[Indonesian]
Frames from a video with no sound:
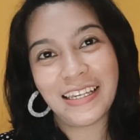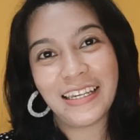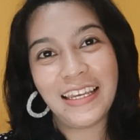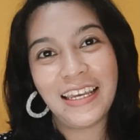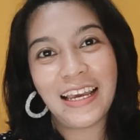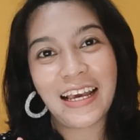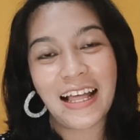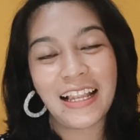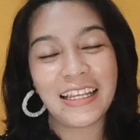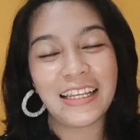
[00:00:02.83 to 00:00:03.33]

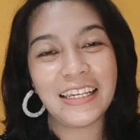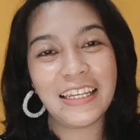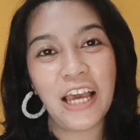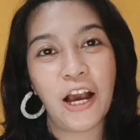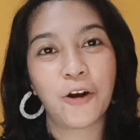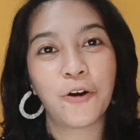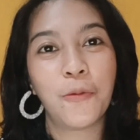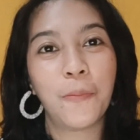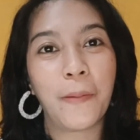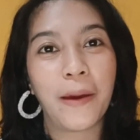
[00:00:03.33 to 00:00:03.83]
Jadi kali
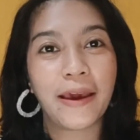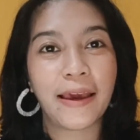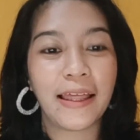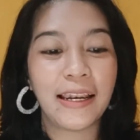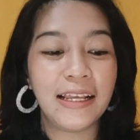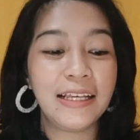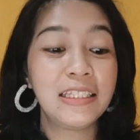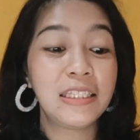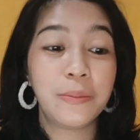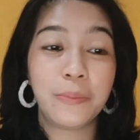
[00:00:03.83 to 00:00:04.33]
ini aku
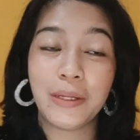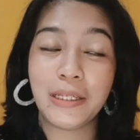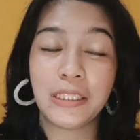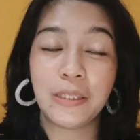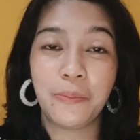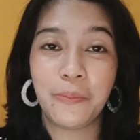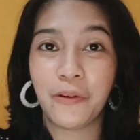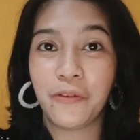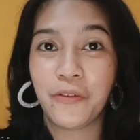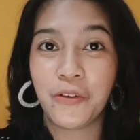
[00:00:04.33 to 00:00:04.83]
pengen
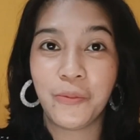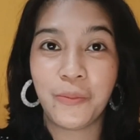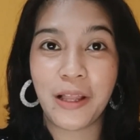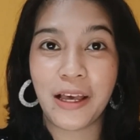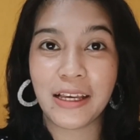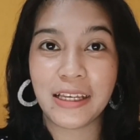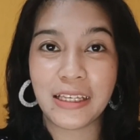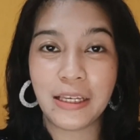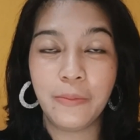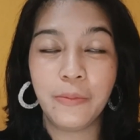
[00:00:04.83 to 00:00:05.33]
icip-icip perfume
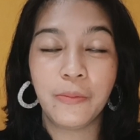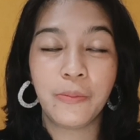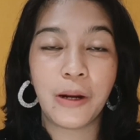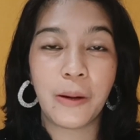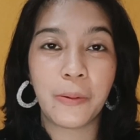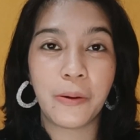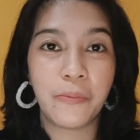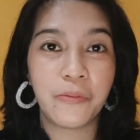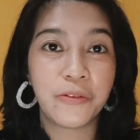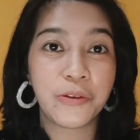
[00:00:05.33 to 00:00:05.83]
lagi
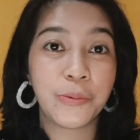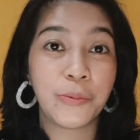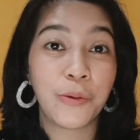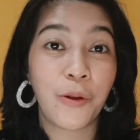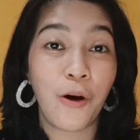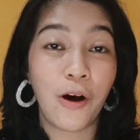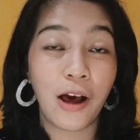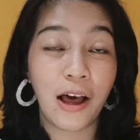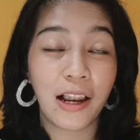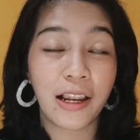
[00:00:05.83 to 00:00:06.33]
beberapa
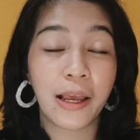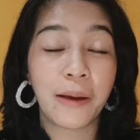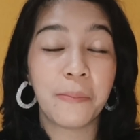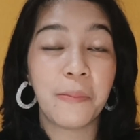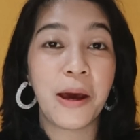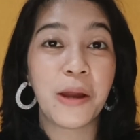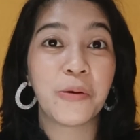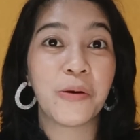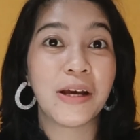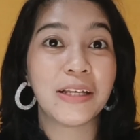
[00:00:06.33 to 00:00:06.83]
perfume lokal
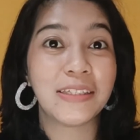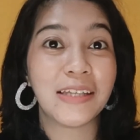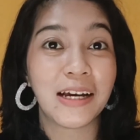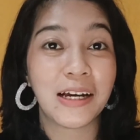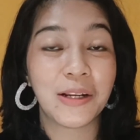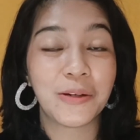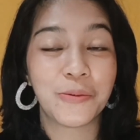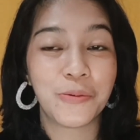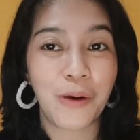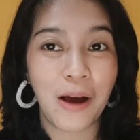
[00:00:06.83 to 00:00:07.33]
yang baru
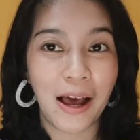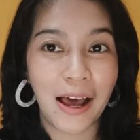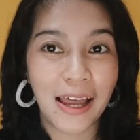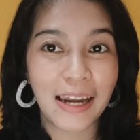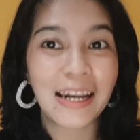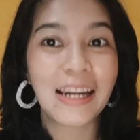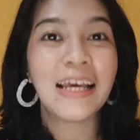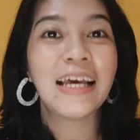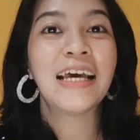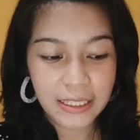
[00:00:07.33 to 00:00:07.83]
aja
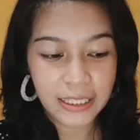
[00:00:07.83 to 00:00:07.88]
keluar.